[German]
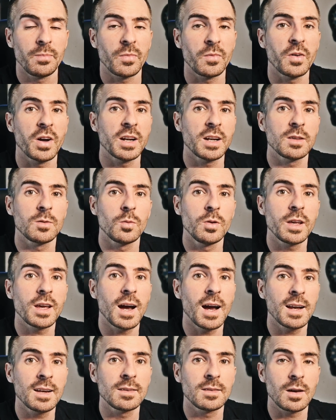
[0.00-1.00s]
weil
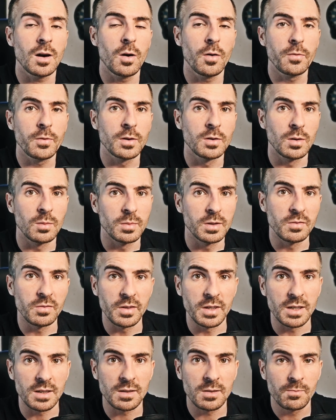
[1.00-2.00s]
natürlich alles aufgenommen
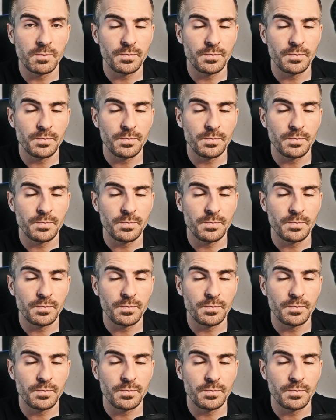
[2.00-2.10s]
wird.